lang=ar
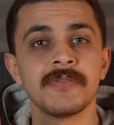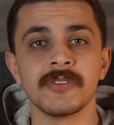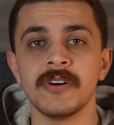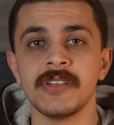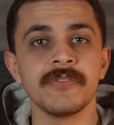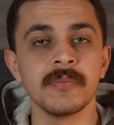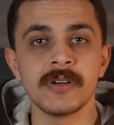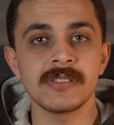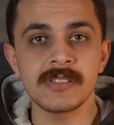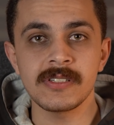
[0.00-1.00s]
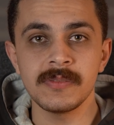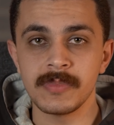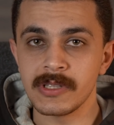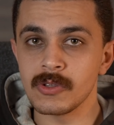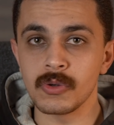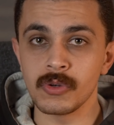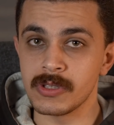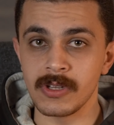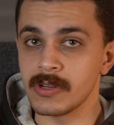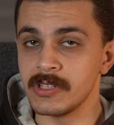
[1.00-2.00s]
الفضائي في مصر بالطرق
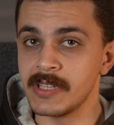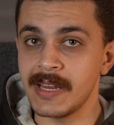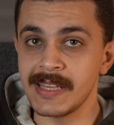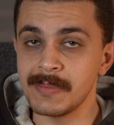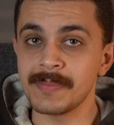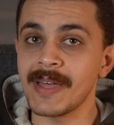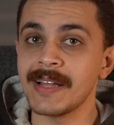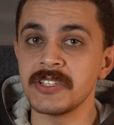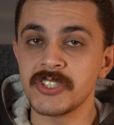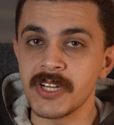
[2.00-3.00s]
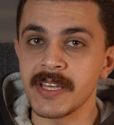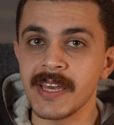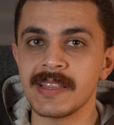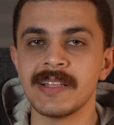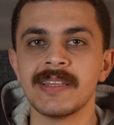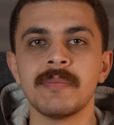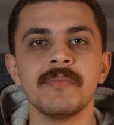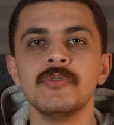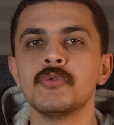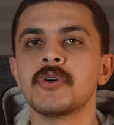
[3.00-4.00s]
التقليديه القديمه بتاعه الشركات لان ده
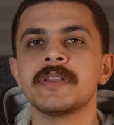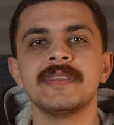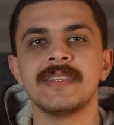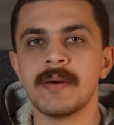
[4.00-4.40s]
ممنوع